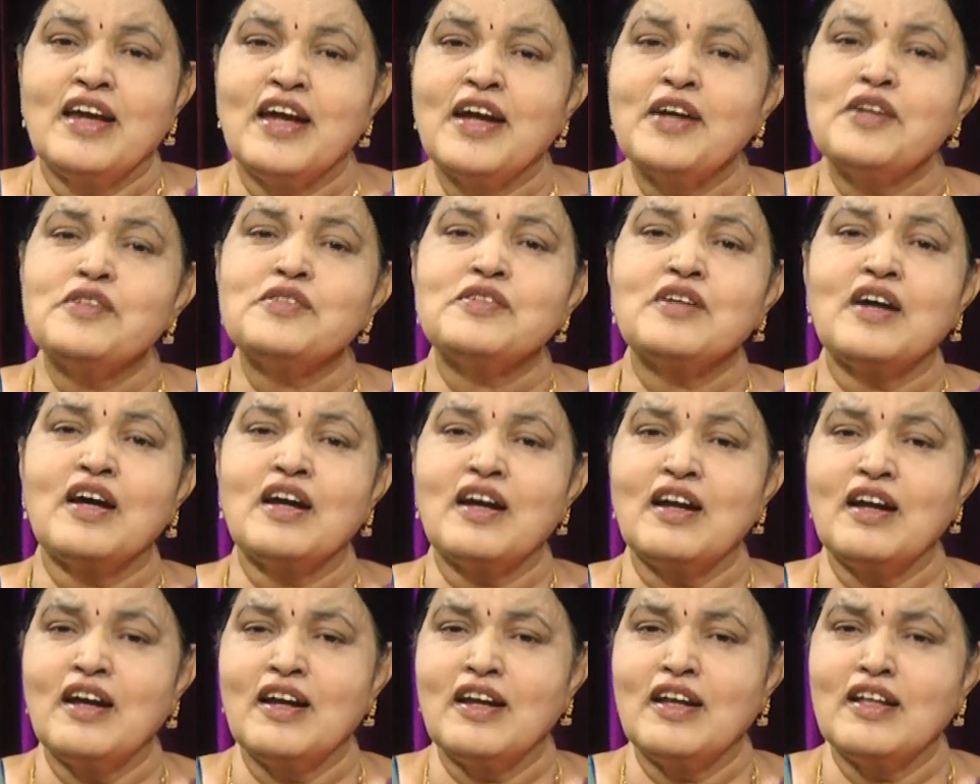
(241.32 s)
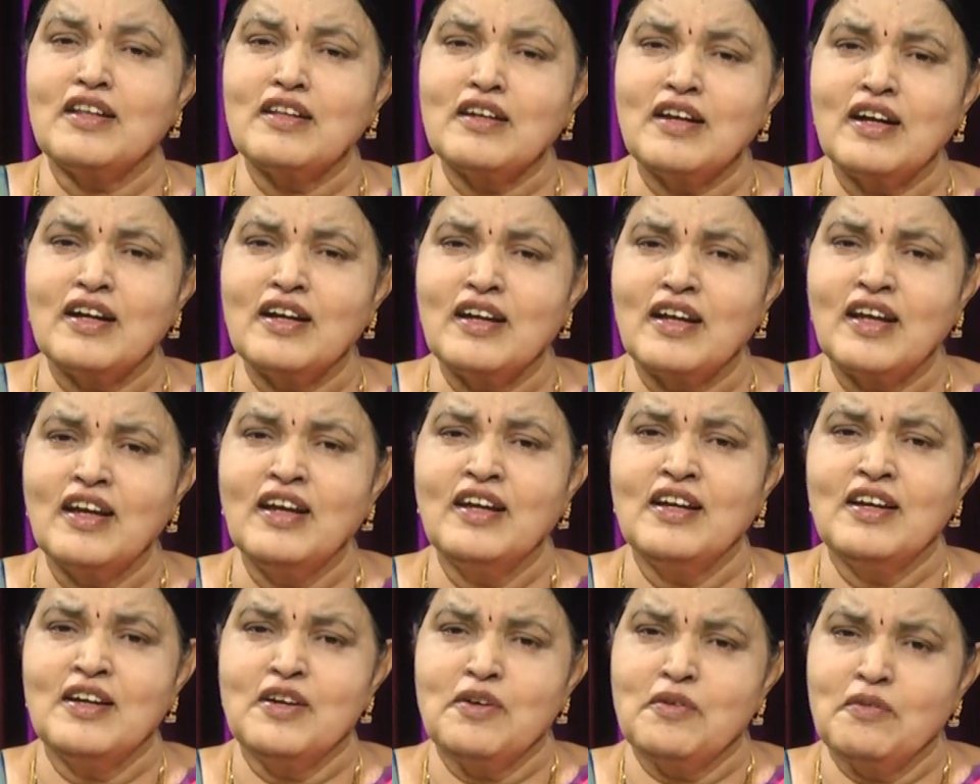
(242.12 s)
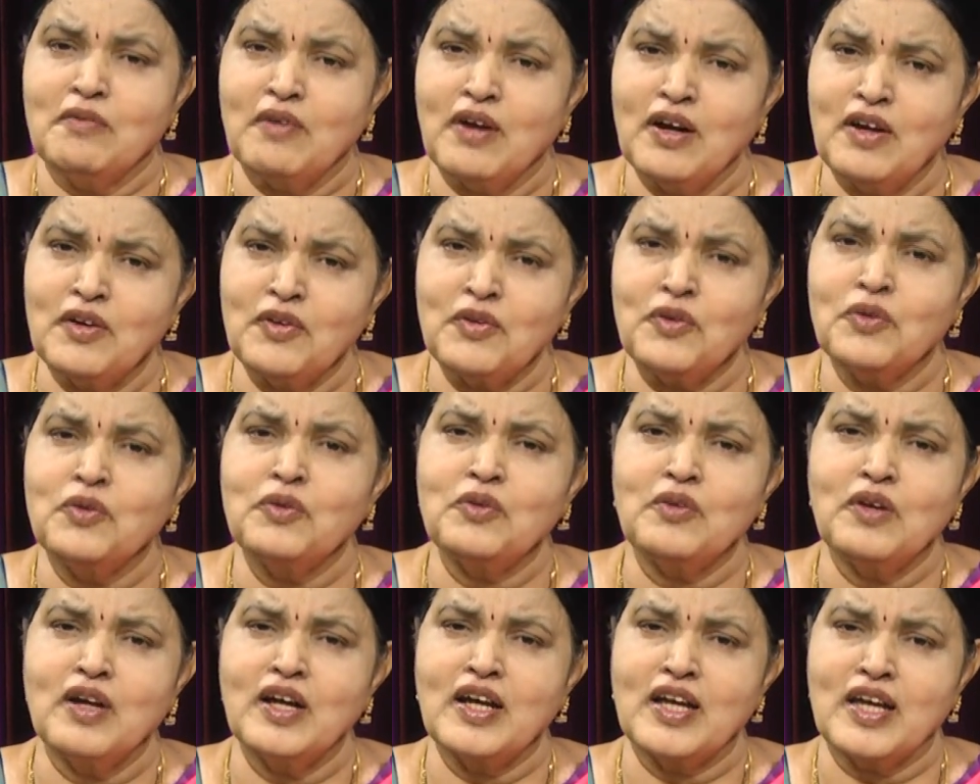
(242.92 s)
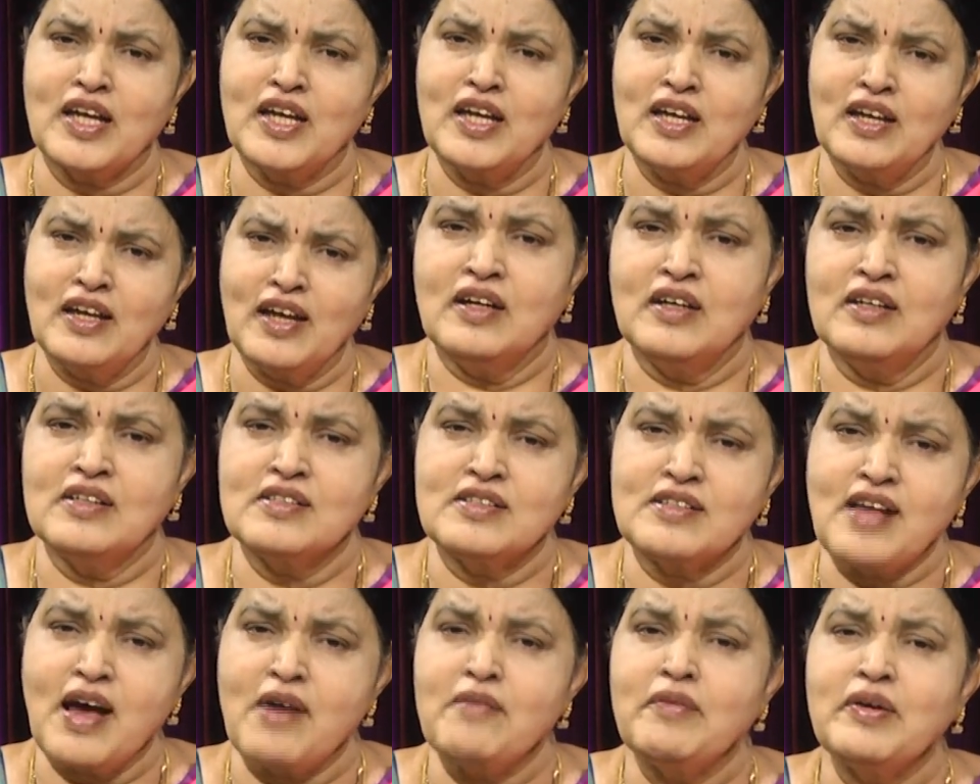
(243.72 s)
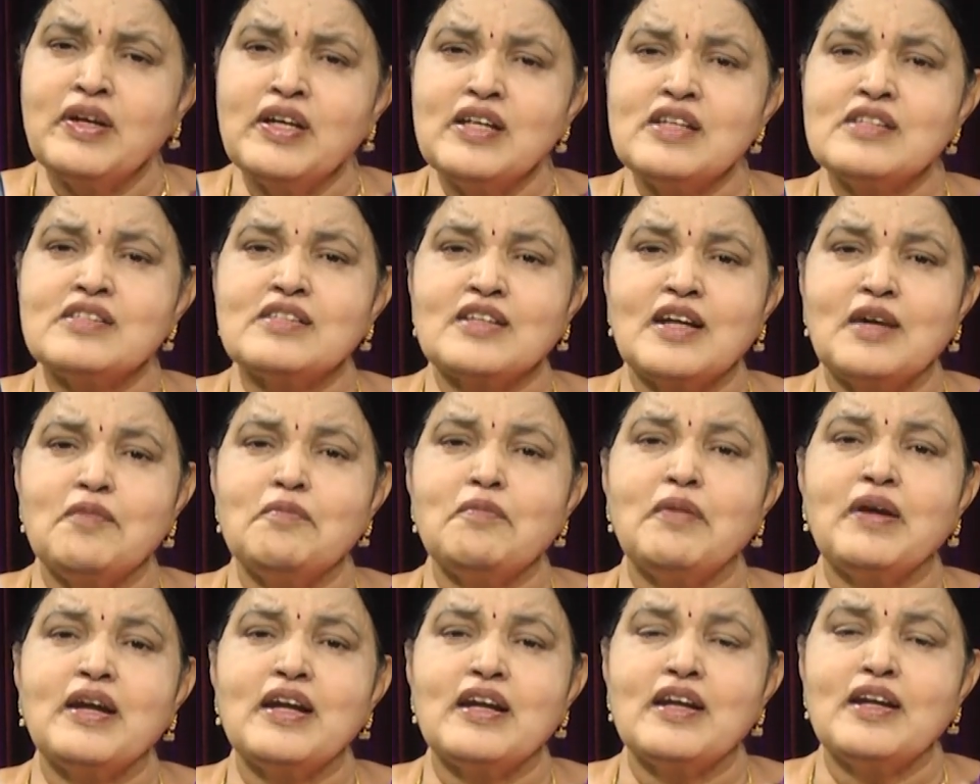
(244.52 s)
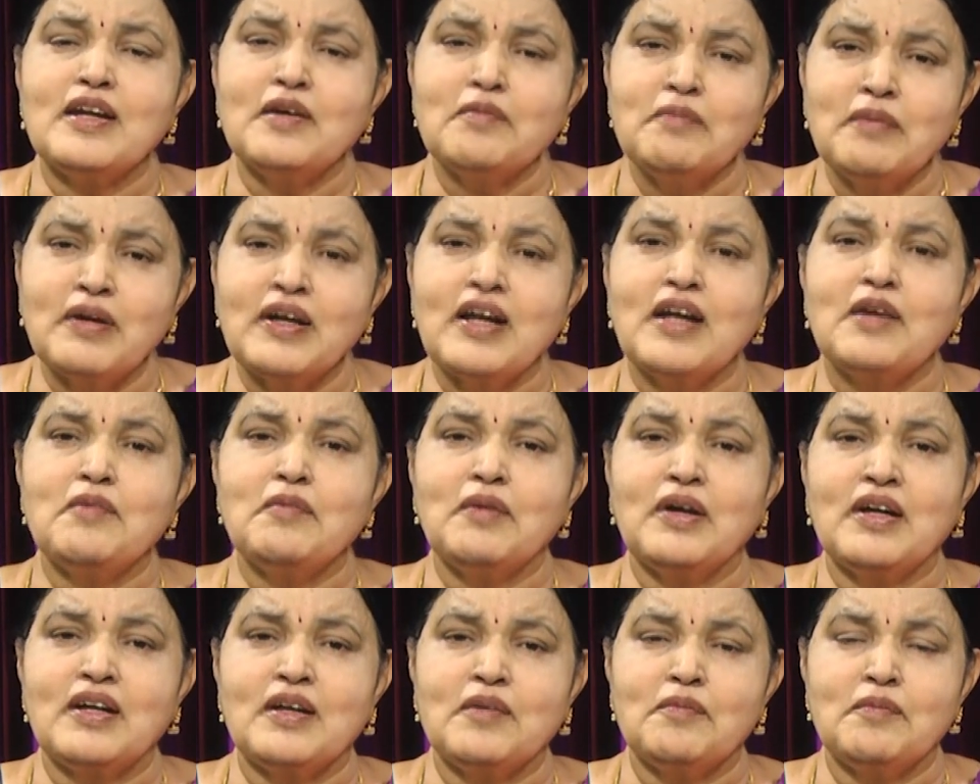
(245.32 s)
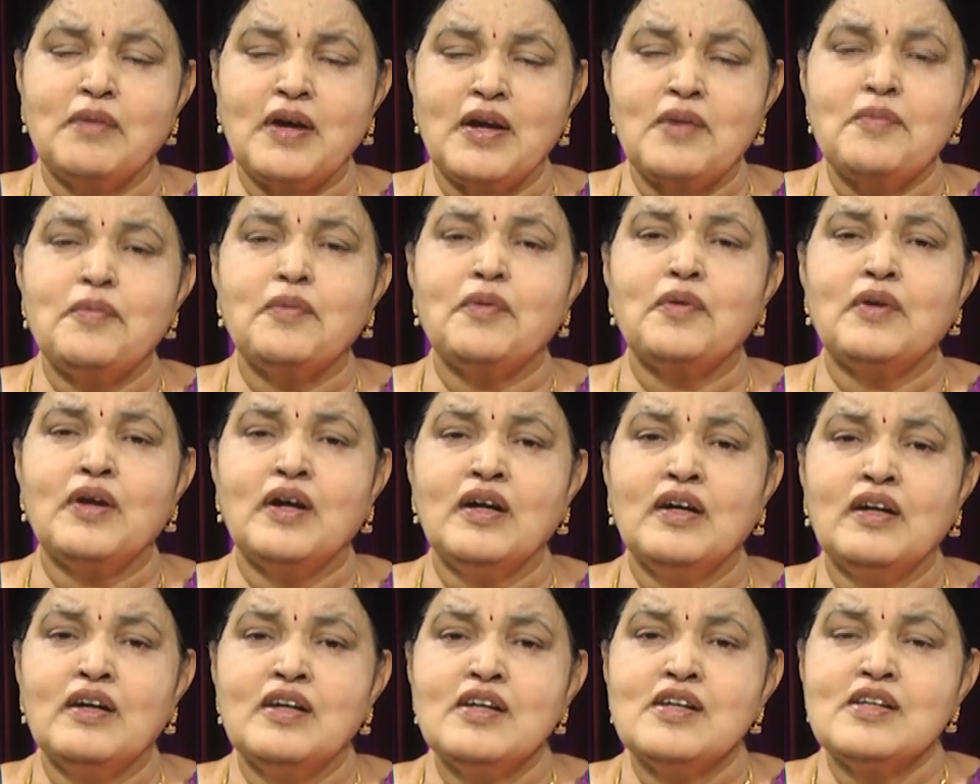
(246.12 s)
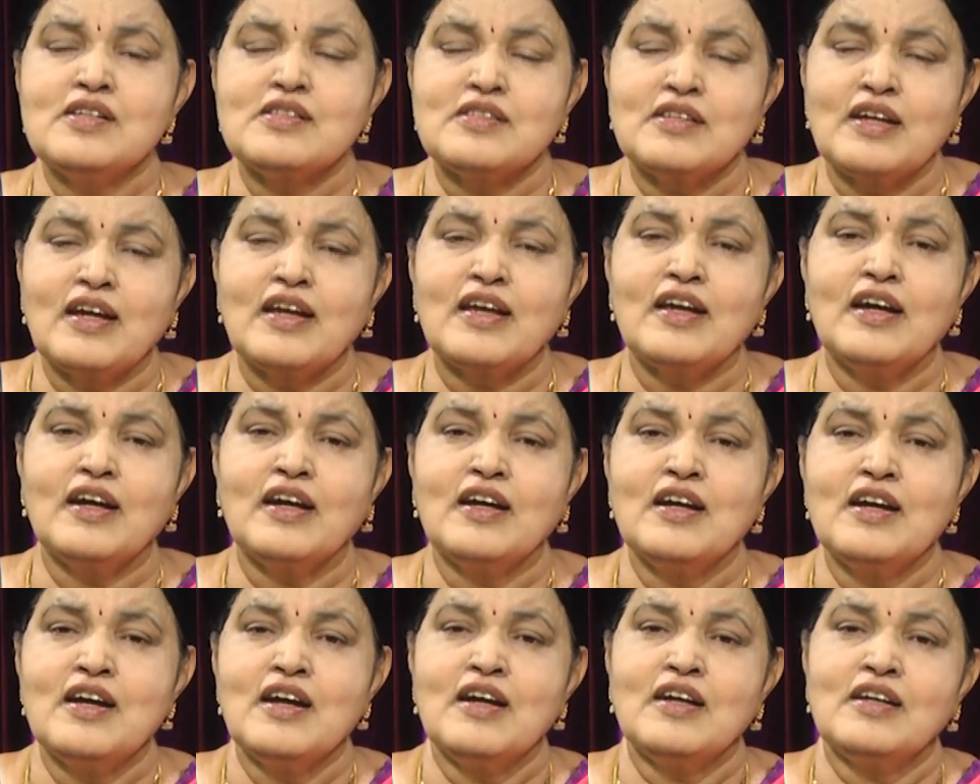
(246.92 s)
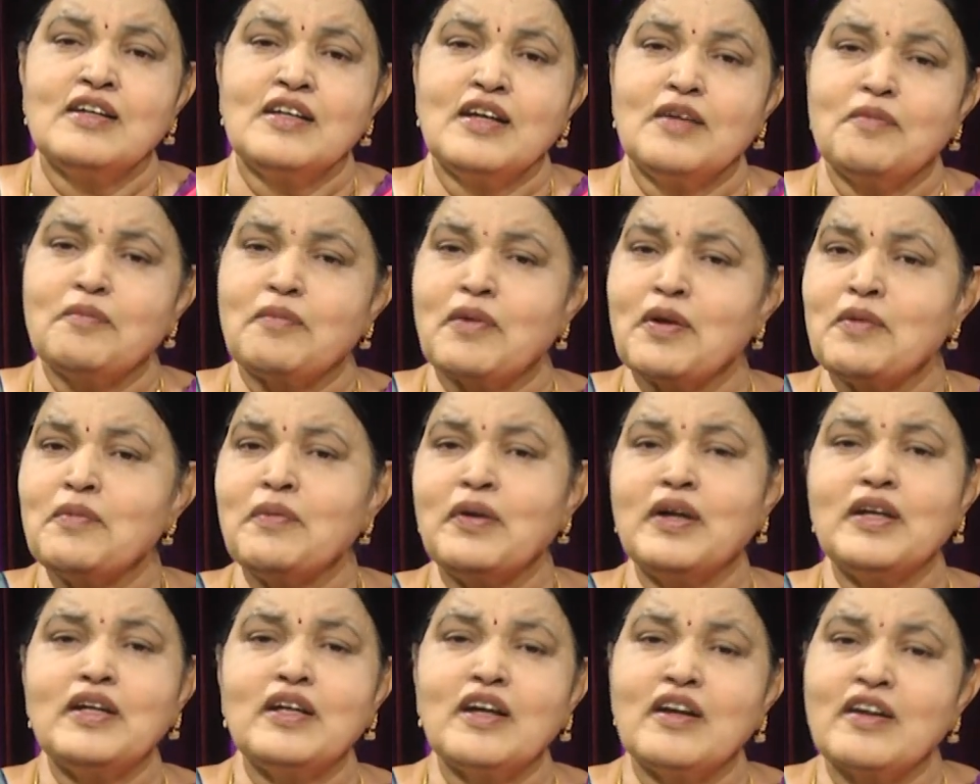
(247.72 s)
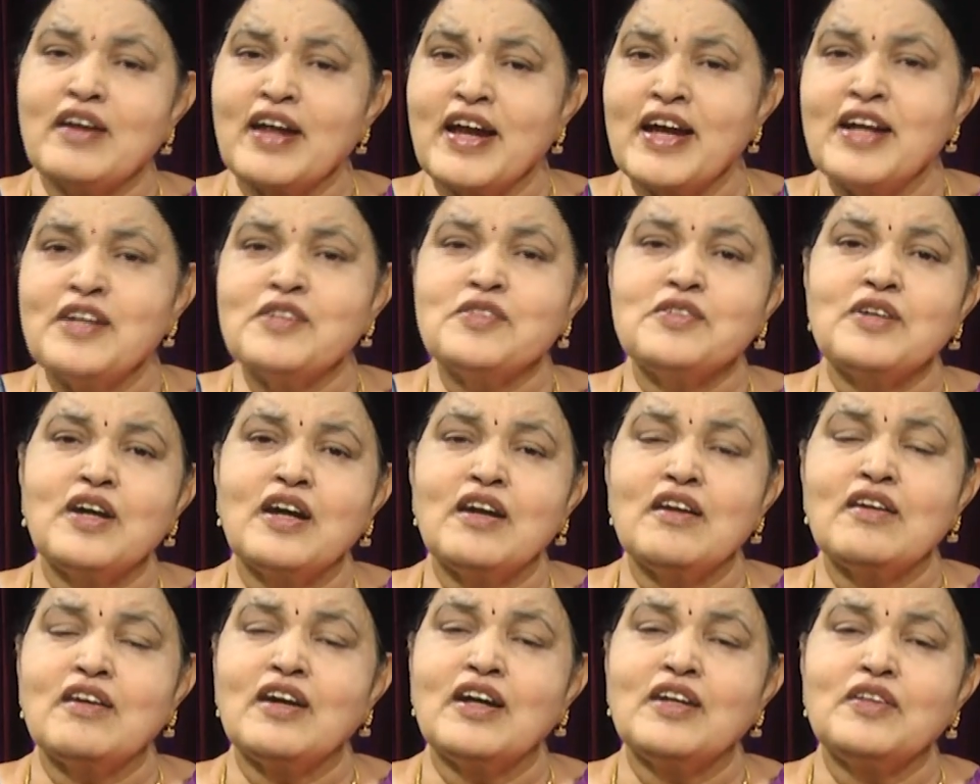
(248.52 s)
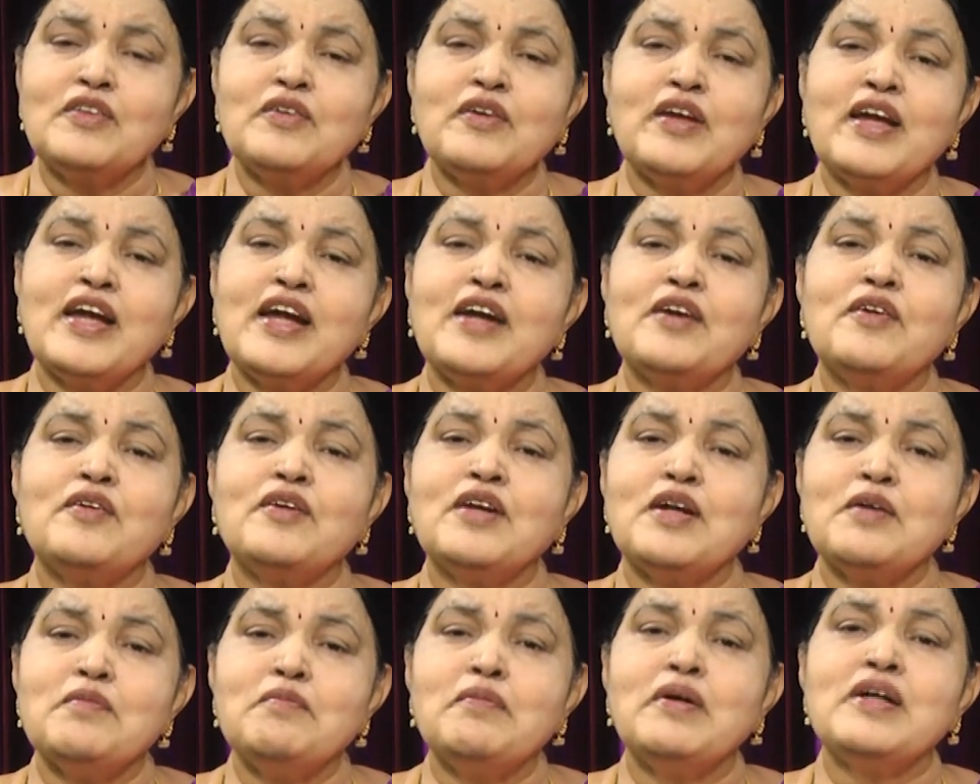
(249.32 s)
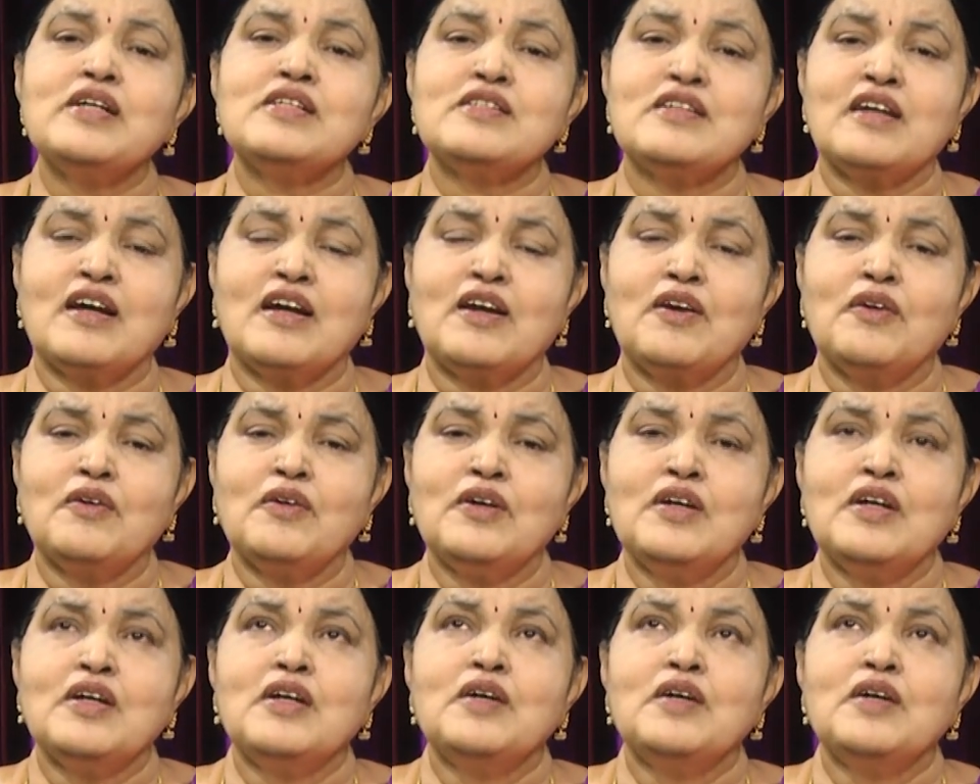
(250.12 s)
ఏడు సార్లు అని ఎందుకంటే వాళ్ళు యూదులకి సెవెన్ ఈజ్ కంప్లీట్ నెంబర్ అనమాట పరిపూర్ణ సంఖ్య ప్రభు అంటారు ఏడు సార్లు కాదు ఏడు డెబ్బై సార్లు